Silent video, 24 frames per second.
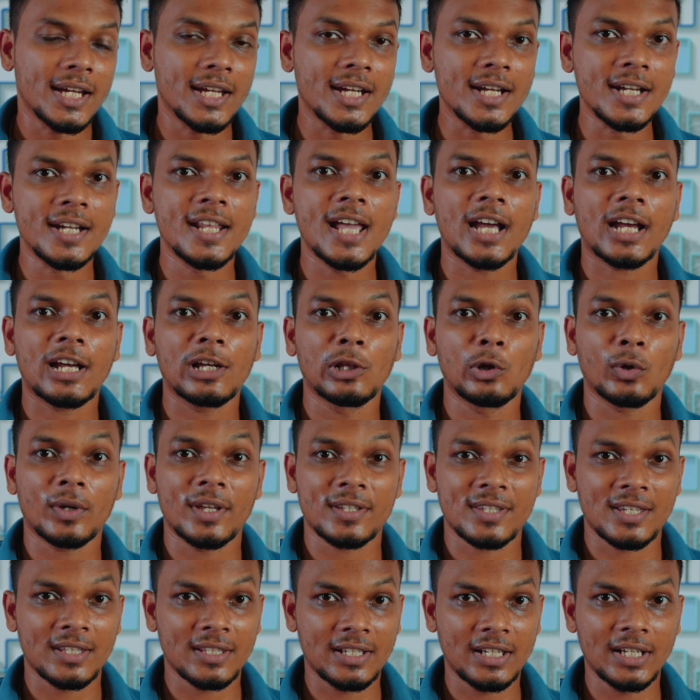इंडिया का
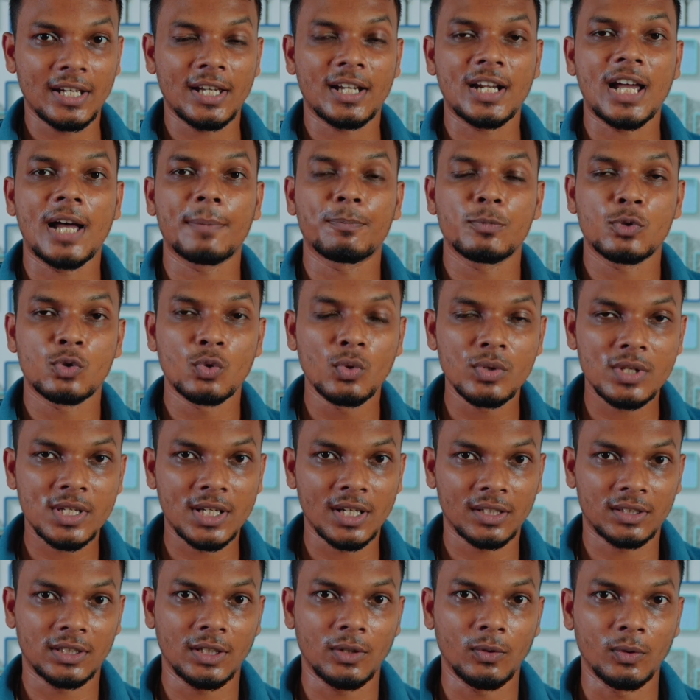लोकेशन अगर आप चूज
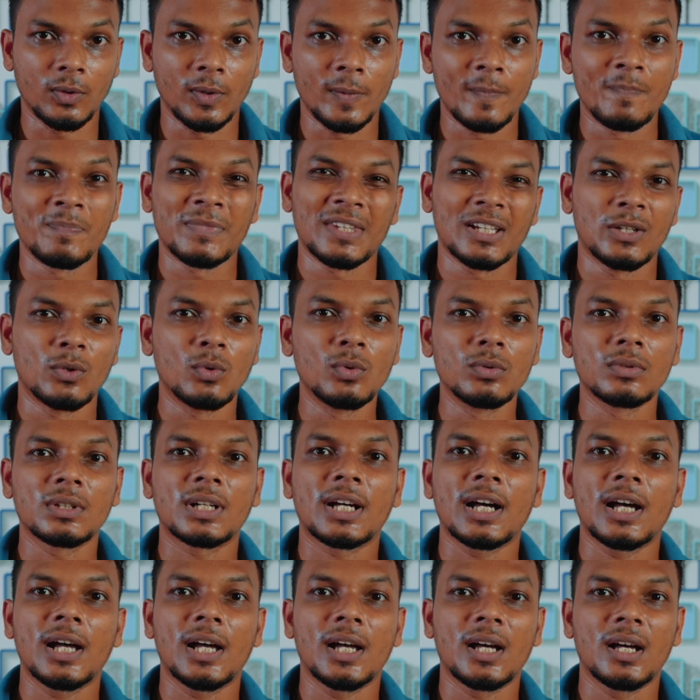करते हो
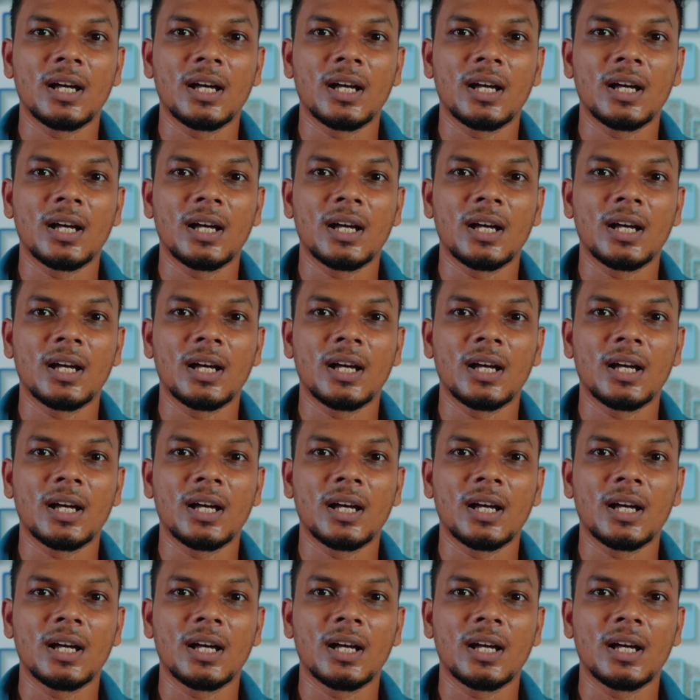उनका